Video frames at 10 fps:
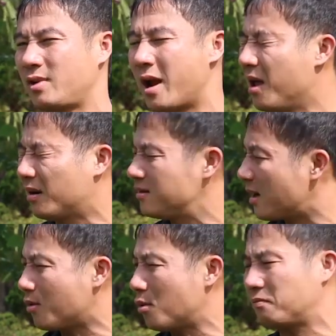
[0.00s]
thể lực
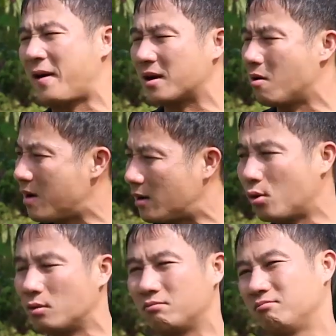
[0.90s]
rất tốt, phản công rất
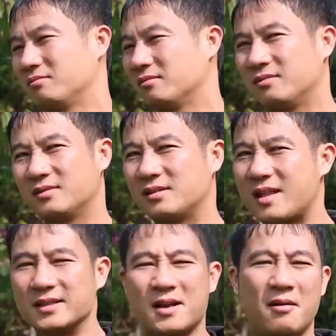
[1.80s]
tốt,
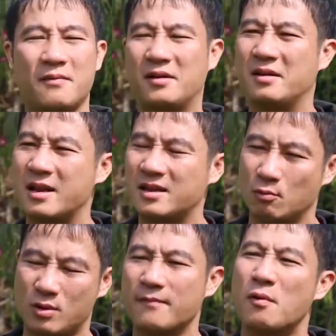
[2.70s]
tại sao lại phải
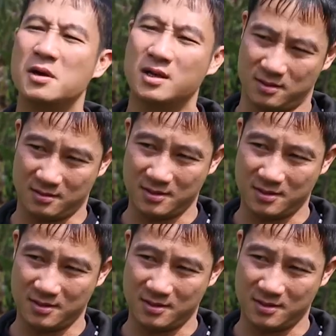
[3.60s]
chịu trận phòng ngự?